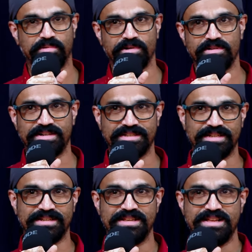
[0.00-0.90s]
அப்புறம்
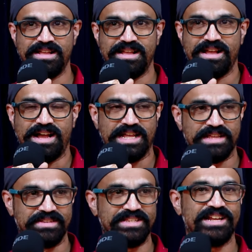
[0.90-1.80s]

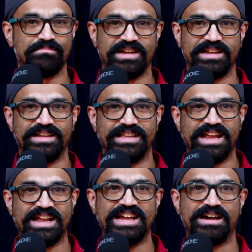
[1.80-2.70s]
அதை வந்து நம்ம
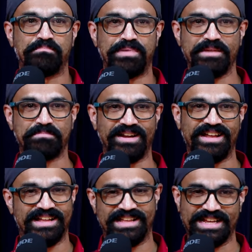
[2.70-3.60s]
எங்கே அப்ளை
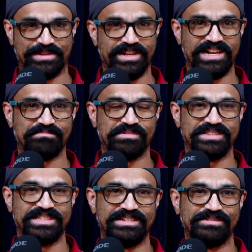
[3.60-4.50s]
பண்ணலாம் ஆக்சுவலாக நம்ம
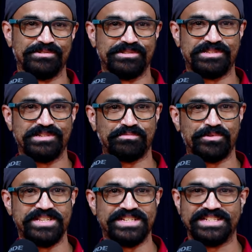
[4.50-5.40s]
வந்து ஒன்ஸ்
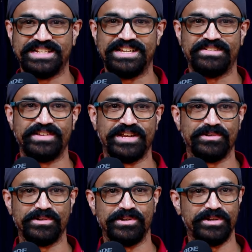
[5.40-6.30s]
புரிஞ்சிருச்சுன்னா வி
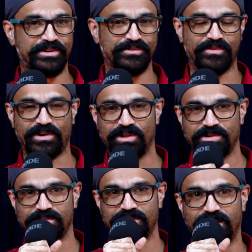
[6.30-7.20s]
நோ நீட் டு ஃபாலோ
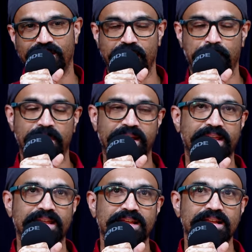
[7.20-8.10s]
ஆர் அப்ளை
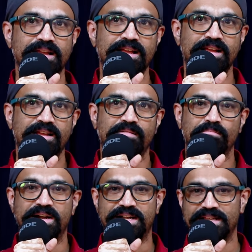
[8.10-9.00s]

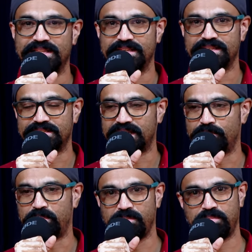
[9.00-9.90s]
பட் இது சில
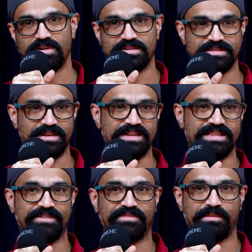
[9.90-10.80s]
பீப்புள்ஸ்க்கெலாம்
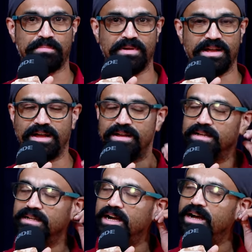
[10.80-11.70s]
இதை அஃபைட்
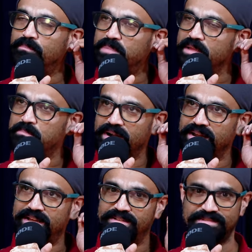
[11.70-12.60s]
அப்ளை
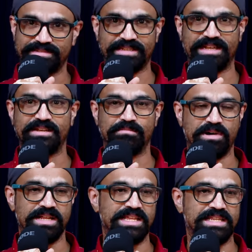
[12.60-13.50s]
பண்ணலாம் சில
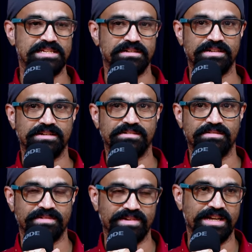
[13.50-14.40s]

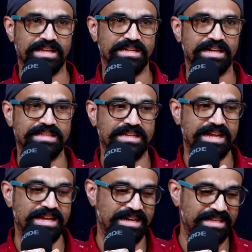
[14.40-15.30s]
பாதித்தவங்களுக்கு அது
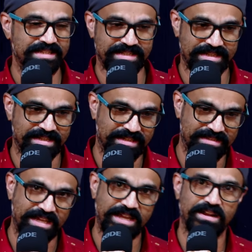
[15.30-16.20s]
எங்கன்னா இந்த
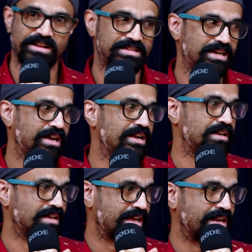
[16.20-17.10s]
சைக்கலாஜிக்கல்
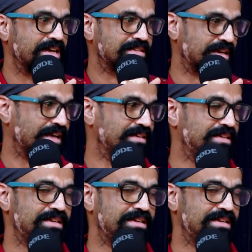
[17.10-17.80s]
ஏரியாஸில்